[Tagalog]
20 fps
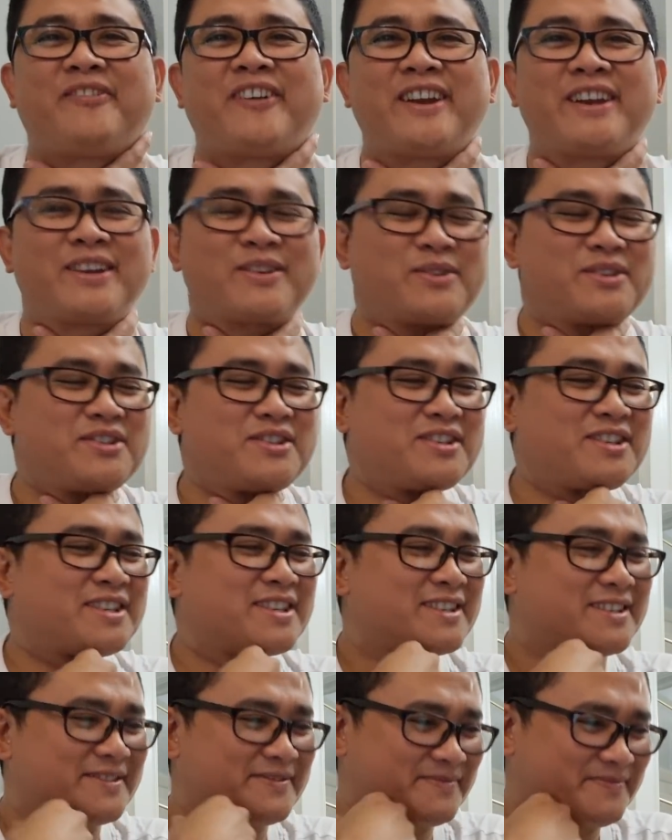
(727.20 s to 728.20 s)
funny
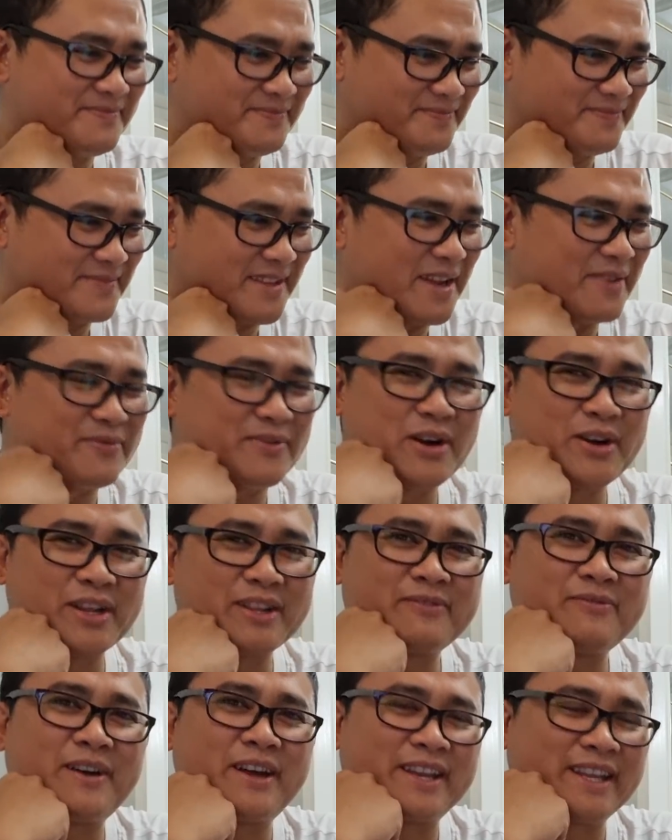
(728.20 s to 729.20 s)
question. I found
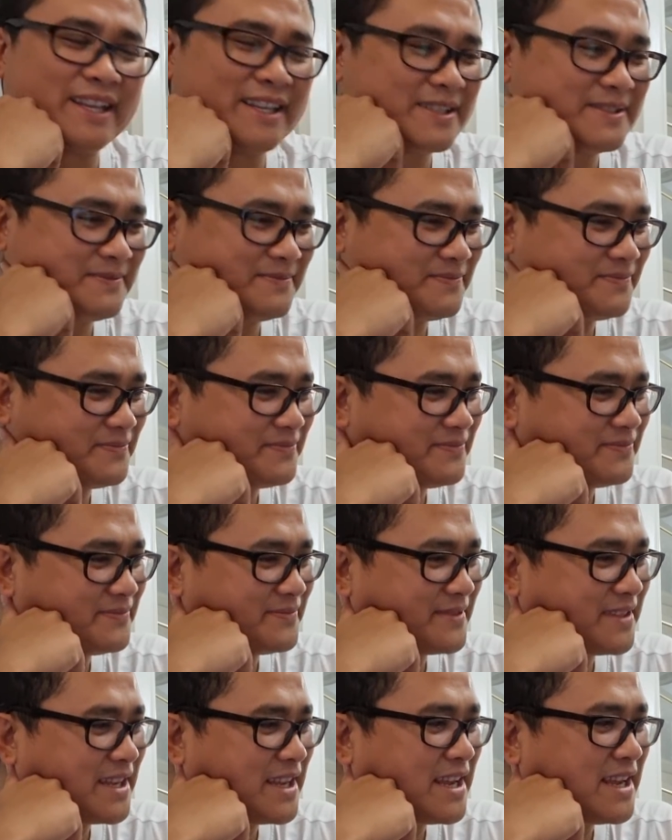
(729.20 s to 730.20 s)
it funny.
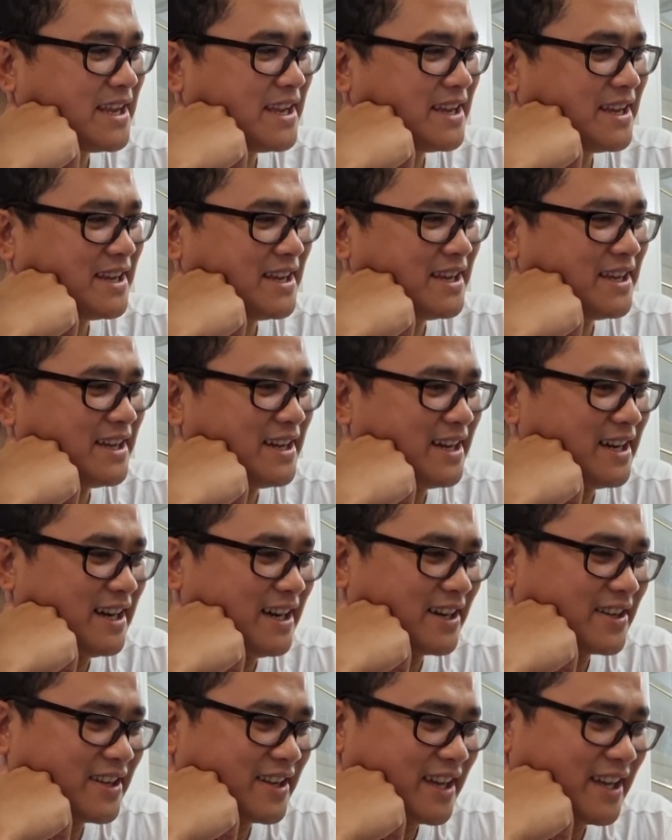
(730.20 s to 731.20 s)

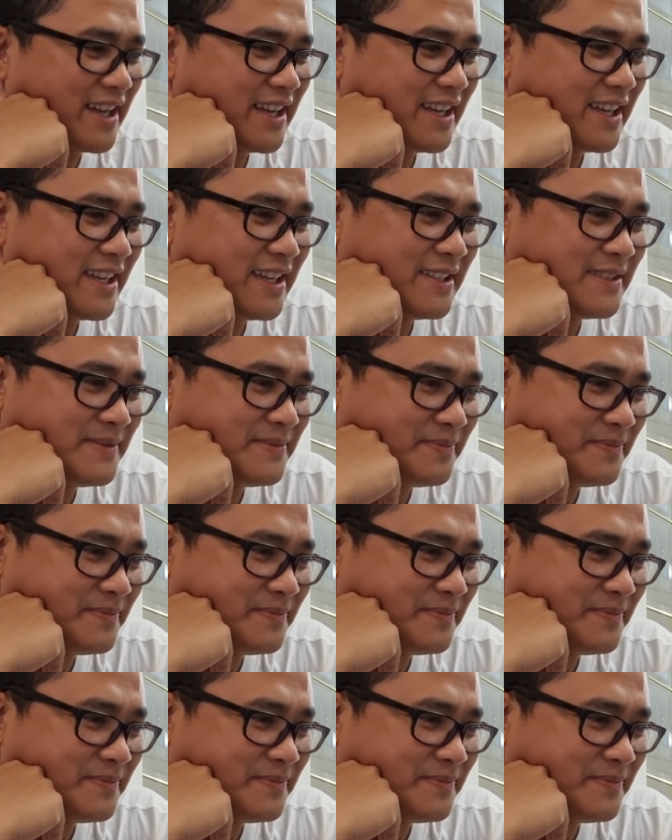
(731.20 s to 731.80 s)
Okay.